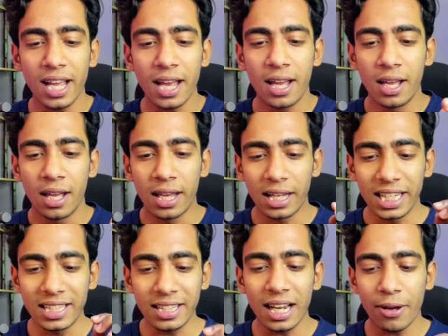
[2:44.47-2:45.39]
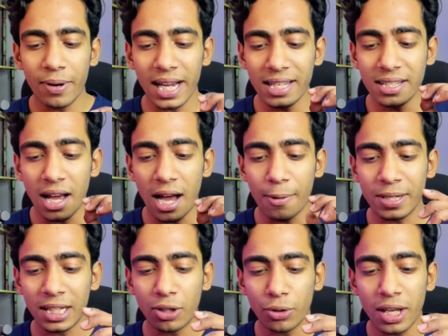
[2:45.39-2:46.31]
है इसके अलावा गाइज आप
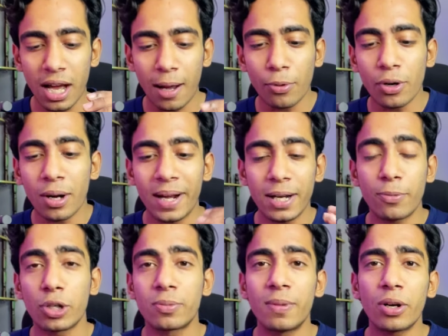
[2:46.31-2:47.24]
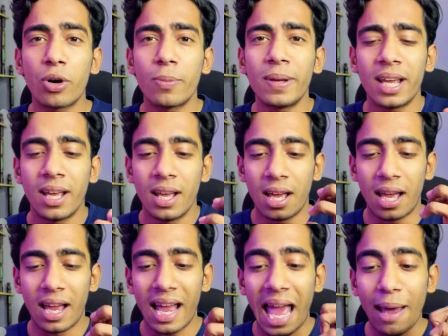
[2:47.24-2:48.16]
चाहते हो कि आपको कमेंट बॉक्स में कोई भी
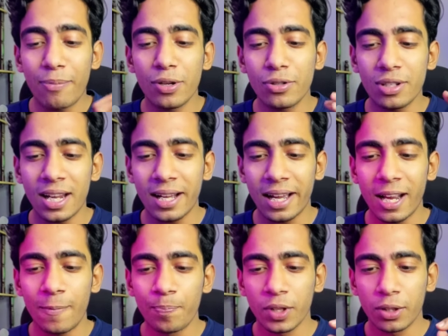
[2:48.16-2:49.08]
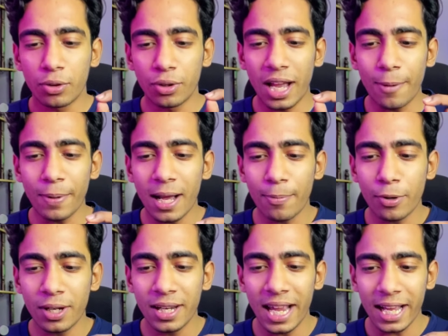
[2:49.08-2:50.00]
एब्यूज ना करे तो यहाँ पर
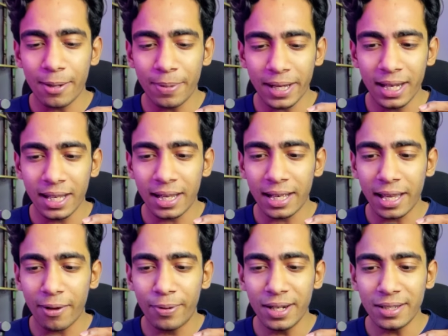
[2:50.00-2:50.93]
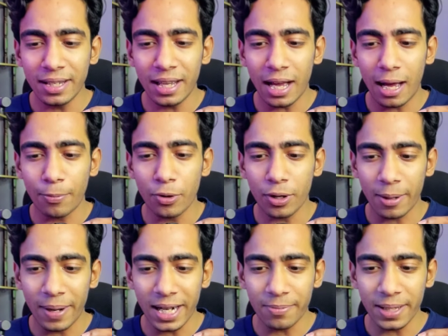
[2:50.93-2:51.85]
आपको ट्री आइकन पर क्लिक करके फिर से आपको
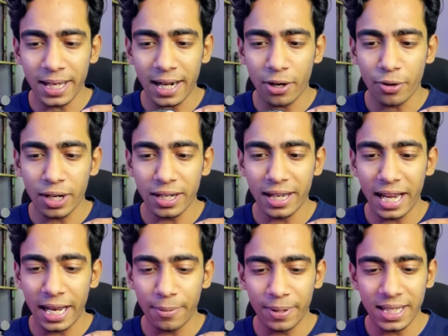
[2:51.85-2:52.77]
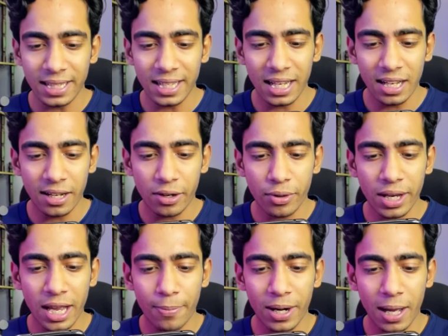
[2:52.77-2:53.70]
कमेंट में जाना होगा ट्री आइकन पर जैसे क्लिक करोगे
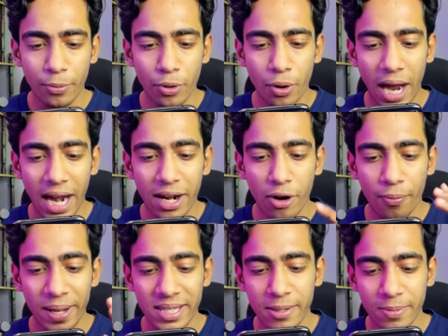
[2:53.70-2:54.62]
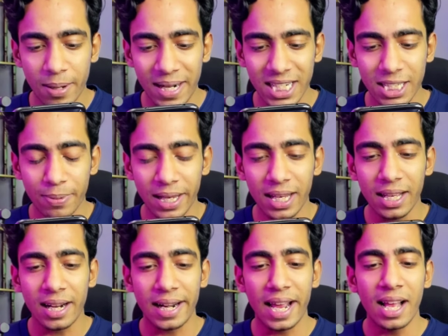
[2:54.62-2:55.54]
यहाँ पर आपको हाइड ऑफेंसिव कमेंट्स पर
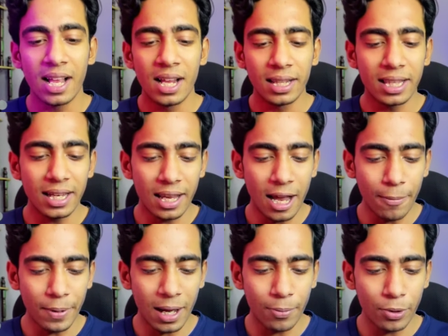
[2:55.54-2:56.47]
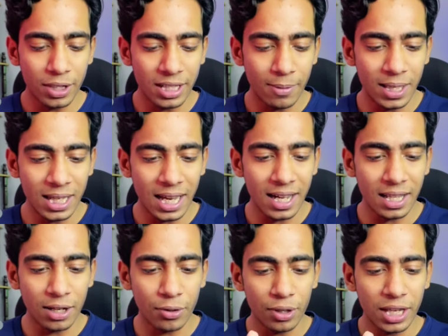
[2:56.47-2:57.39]
क्लिक करना है देन यहाँ पर आपको नीचे मिल जाएगा
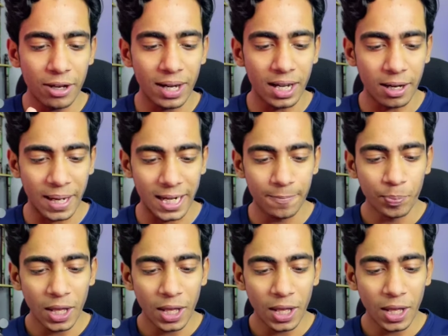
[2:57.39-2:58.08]
देखो ये वाला कमेंट